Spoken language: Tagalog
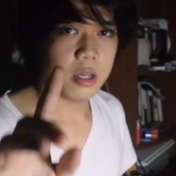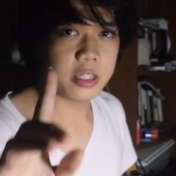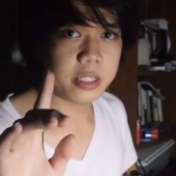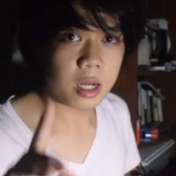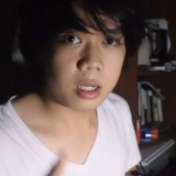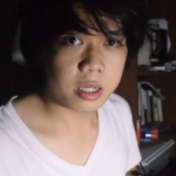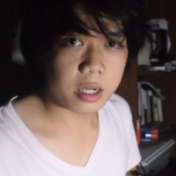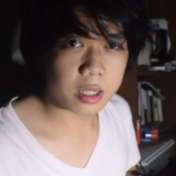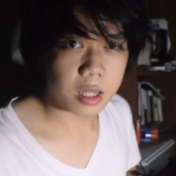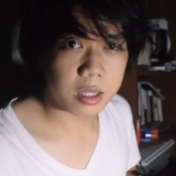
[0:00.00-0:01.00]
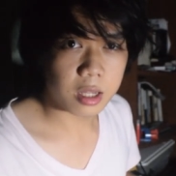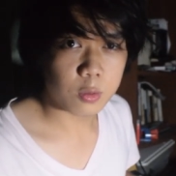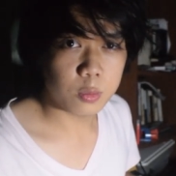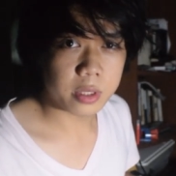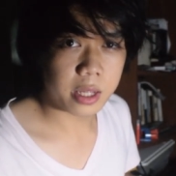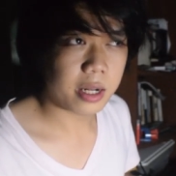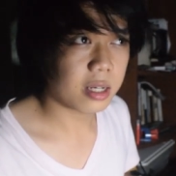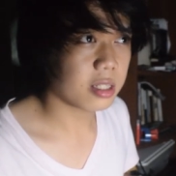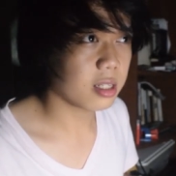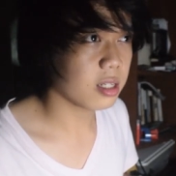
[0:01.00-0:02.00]
Isang kinatatakutan
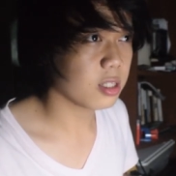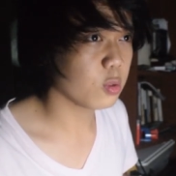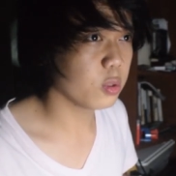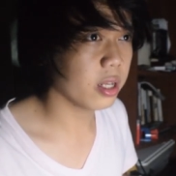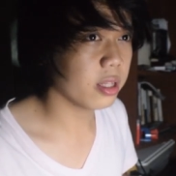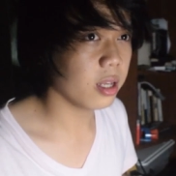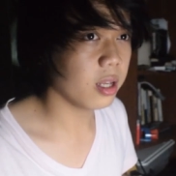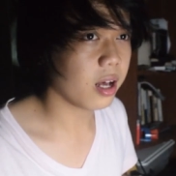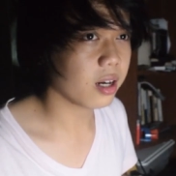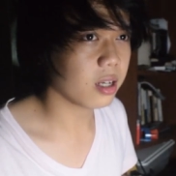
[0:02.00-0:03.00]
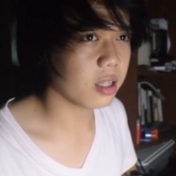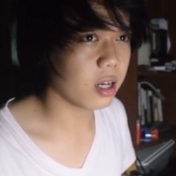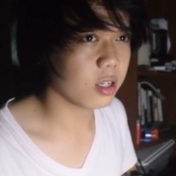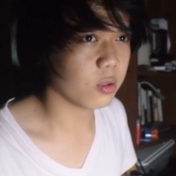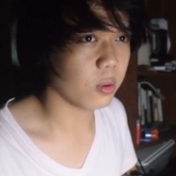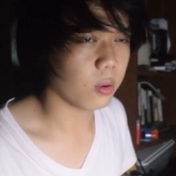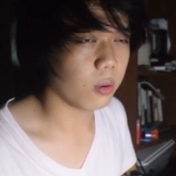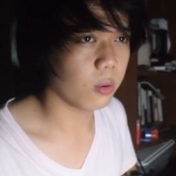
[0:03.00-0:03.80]
ng isang estudyanteng architecture